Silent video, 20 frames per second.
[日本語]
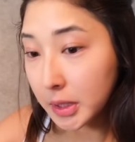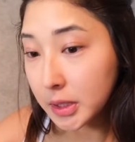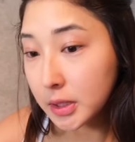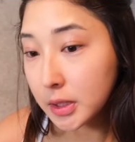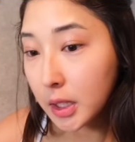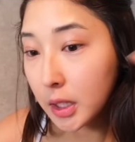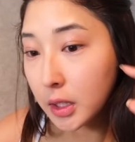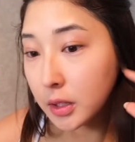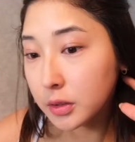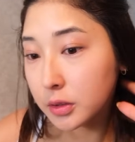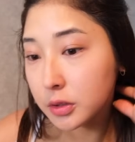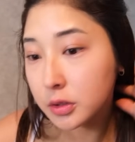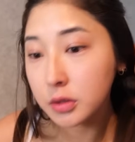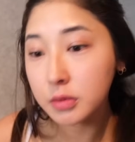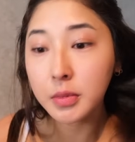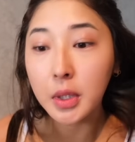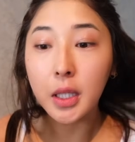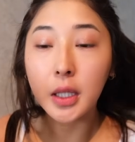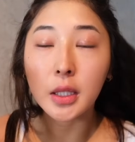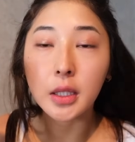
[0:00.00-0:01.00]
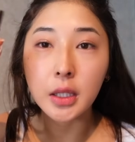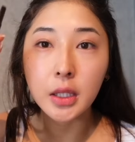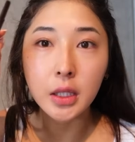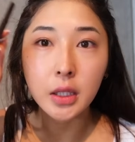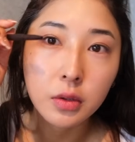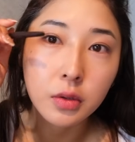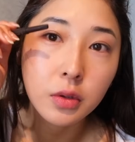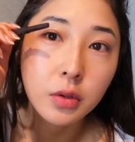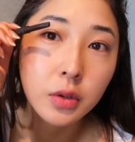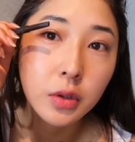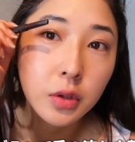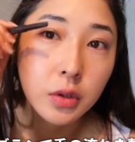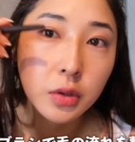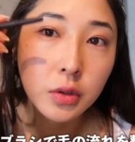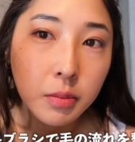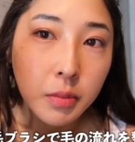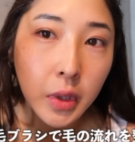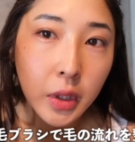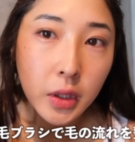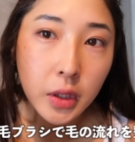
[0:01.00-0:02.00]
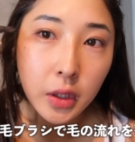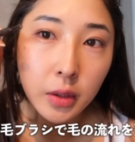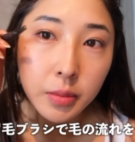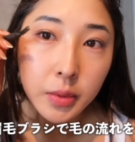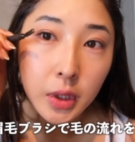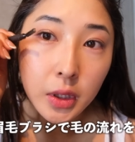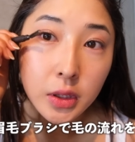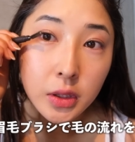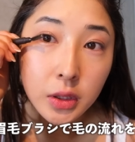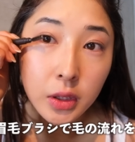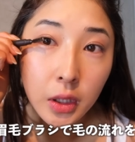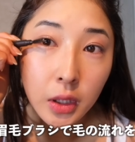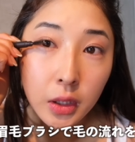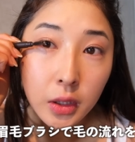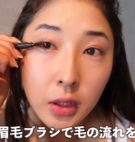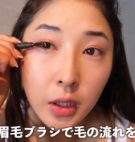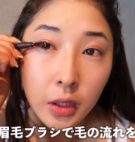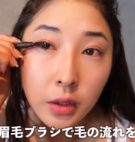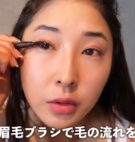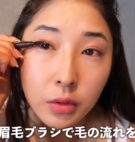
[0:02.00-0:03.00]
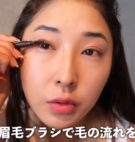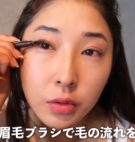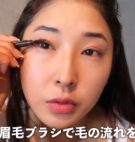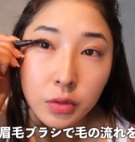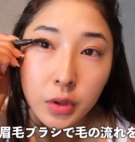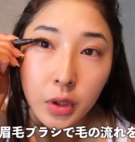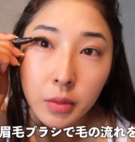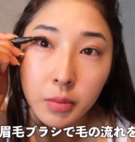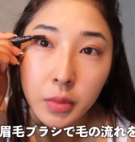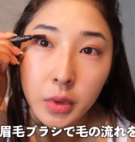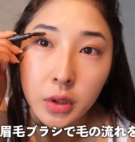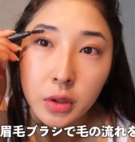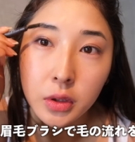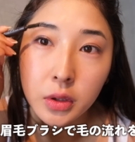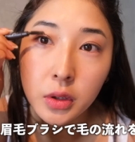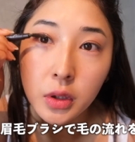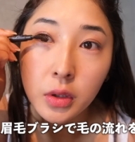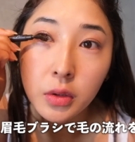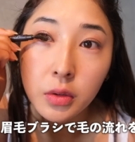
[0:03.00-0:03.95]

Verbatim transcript: スカラ塗る前にこういう眉毛ブラシで一回特くねまつげを